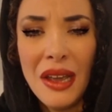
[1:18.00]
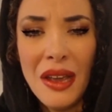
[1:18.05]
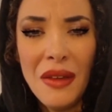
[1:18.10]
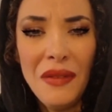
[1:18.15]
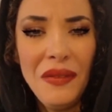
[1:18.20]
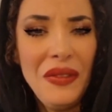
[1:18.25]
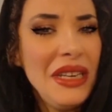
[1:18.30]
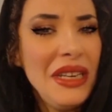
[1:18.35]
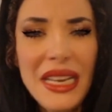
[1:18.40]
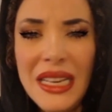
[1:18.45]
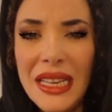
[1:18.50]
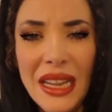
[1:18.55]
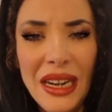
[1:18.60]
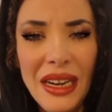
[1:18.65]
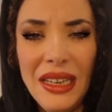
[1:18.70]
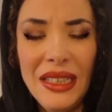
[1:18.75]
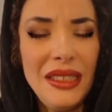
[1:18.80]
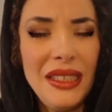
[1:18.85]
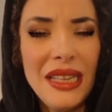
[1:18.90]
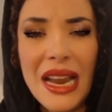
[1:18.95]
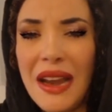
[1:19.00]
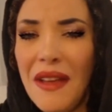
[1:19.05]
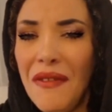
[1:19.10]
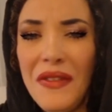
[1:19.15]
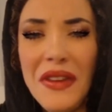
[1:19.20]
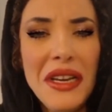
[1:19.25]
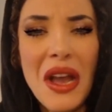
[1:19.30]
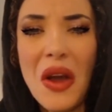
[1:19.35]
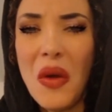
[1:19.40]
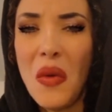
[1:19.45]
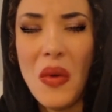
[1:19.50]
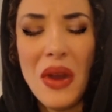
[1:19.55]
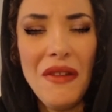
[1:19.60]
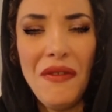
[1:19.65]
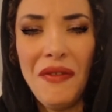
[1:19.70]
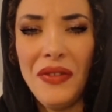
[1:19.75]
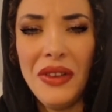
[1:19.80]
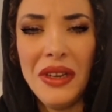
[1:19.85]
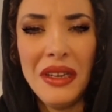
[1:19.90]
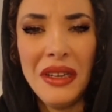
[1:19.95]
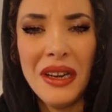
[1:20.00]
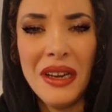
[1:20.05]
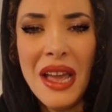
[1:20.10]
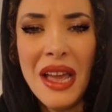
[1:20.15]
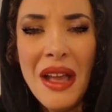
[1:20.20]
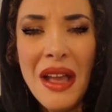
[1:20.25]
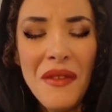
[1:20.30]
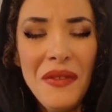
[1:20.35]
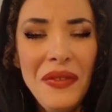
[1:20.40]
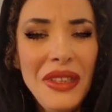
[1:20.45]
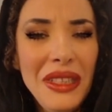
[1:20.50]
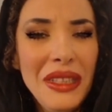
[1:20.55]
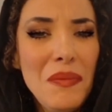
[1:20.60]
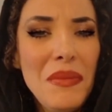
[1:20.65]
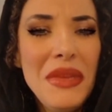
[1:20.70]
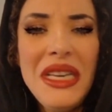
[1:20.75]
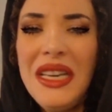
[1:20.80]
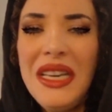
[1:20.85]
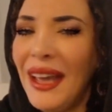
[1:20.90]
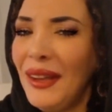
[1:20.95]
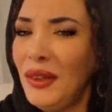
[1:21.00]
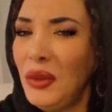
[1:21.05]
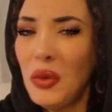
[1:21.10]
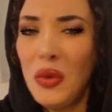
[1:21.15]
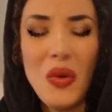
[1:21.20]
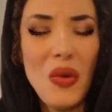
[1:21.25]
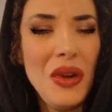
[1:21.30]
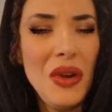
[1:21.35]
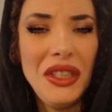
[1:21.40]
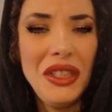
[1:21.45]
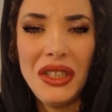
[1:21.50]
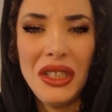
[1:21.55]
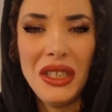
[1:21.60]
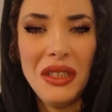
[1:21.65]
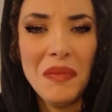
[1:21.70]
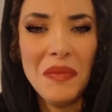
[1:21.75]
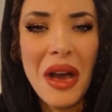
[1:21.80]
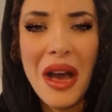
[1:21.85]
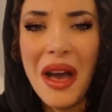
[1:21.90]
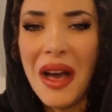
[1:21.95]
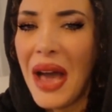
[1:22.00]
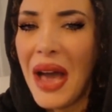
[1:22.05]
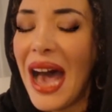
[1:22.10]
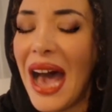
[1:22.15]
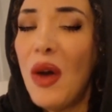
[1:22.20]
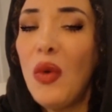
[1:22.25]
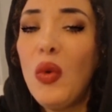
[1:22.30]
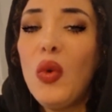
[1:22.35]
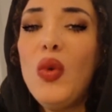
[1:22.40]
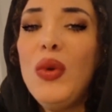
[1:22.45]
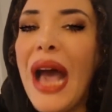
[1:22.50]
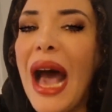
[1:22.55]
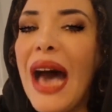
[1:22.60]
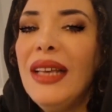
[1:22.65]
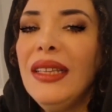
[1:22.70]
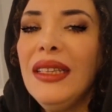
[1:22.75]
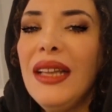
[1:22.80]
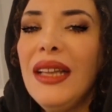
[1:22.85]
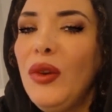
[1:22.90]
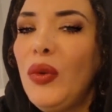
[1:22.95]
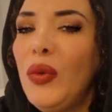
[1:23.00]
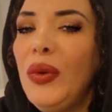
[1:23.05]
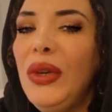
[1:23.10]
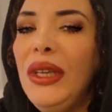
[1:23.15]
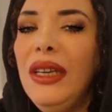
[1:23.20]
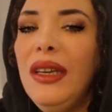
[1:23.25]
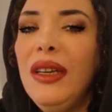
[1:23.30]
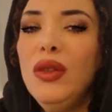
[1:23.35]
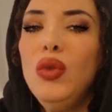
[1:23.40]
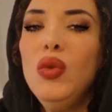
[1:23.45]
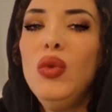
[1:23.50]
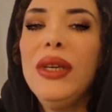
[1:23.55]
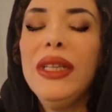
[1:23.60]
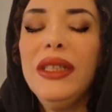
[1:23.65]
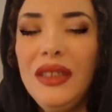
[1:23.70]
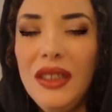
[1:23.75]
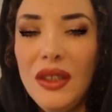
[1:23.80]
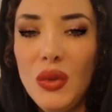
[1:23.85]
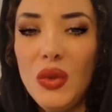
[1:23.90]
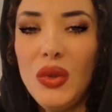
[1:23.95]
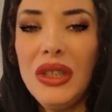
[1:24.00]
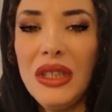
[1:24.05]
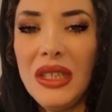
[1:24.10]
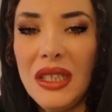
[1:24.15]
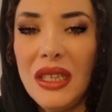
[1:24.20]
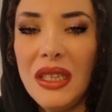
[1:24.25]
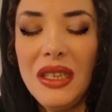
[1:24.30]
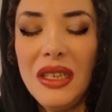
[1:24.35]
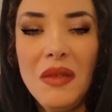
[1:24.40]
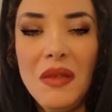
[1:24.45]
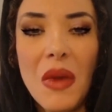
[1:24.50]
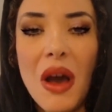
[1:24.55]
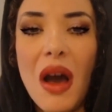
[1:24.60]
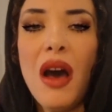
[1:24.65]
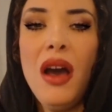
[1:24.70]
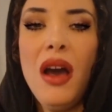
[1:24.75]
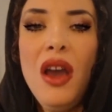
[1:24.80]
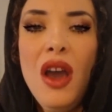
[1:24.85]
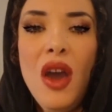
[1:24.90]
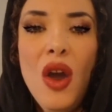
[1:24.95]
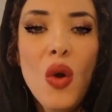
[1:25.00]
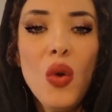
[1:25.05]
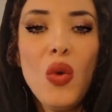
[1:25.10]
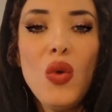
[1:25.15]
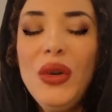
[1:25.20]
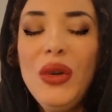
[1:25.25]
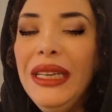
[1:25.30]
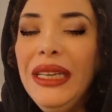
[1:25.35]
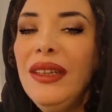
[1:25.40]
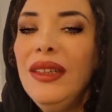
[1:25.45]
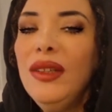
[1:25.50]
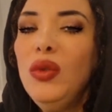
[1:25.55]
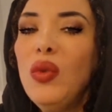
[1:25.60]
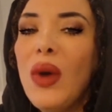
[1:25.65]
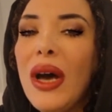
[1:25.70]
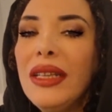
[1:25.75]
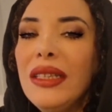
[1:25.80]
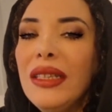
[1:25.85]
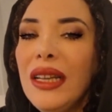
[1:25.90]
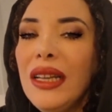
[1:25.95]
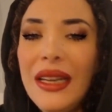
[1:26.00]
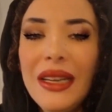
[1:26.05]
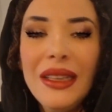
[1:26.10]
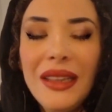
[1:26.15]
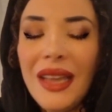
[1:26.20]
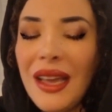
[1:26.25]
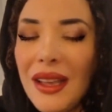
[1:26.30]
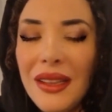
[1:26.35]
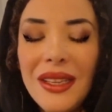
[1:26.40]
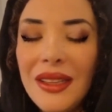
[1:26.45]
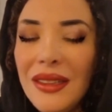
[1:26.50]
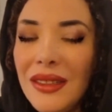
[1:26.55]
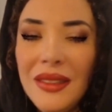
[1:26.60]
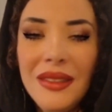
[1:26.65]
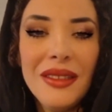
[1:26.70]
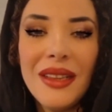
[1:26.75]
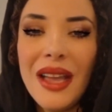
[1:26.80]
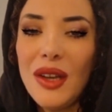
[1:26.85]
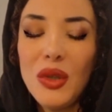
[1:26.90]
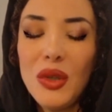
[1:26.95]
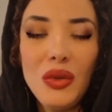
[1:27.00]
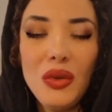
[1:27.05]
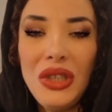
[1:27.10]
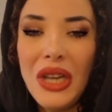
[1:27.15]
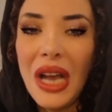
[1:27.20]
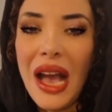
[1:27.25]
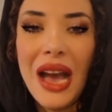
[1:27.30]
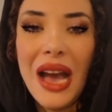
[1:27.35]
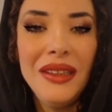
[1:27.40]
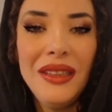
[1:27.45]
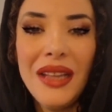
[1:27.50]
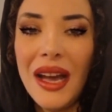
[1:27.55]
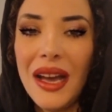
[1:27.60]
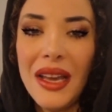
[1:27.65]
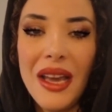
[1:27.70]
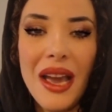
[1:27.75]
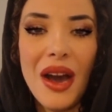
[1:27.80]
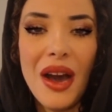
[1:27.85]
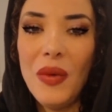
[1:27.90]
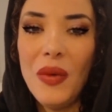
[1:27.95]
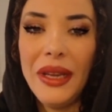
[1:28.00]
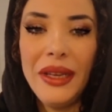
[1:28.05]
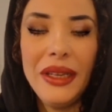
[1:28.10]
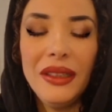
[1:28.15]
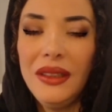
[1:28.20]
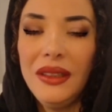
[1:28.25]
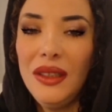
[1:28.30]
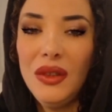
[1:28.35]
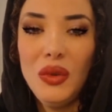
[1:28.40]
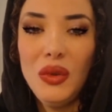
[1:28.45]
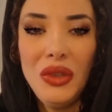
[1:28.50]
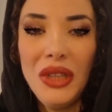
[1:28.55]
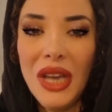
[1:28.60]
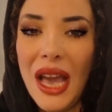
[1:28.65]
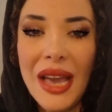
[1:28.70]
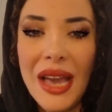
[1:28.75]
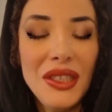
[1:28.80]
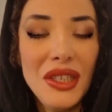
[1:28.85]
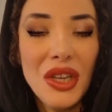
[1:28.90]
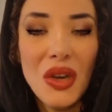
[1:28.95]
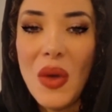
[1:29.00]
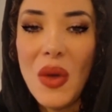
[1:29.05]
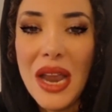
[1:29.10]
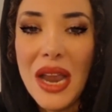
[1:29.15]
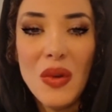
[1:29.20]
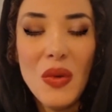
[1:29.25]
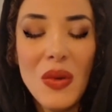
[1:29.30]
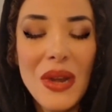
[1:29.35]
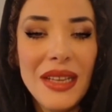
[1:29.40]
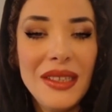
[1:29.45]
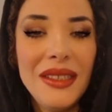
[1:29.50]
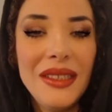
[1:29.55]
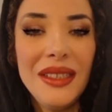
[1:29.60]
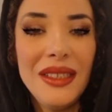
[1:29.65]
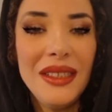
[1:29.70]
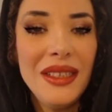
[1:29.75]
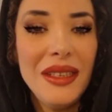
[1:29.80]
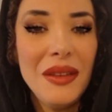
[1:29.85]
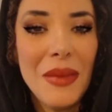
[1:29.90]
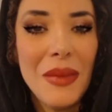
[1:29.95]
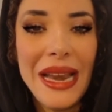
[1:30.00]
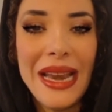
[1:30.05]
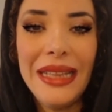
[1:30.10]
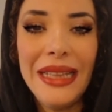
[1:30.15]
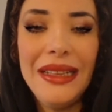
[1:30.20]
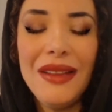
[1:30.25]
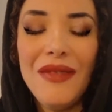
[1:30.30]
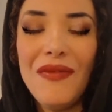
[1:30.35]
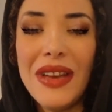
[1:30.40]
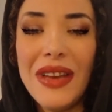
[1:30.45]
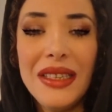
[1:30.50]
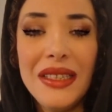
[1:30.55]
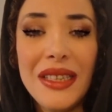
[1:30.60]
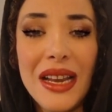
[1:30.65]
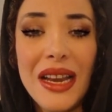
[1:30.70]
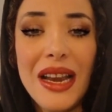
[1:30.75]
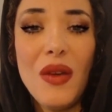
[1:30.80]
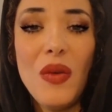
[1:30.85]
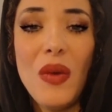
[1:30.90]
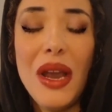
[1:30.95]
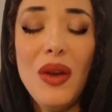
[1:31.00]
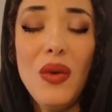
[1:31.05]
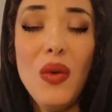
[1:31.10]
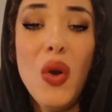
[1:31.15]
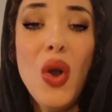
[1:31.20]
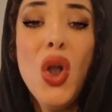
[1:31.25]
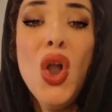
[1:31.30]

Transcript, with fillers: فين هي الرساله فين هو الفن فين مياتو كل شيء ما اكون اصلا كون هي كنتو كديروا شي سينما كون كنتو اصلا كتناقشوا شي قضايا ولا كديروا شي حاجه والو لا سينما لا تلفازه لا والو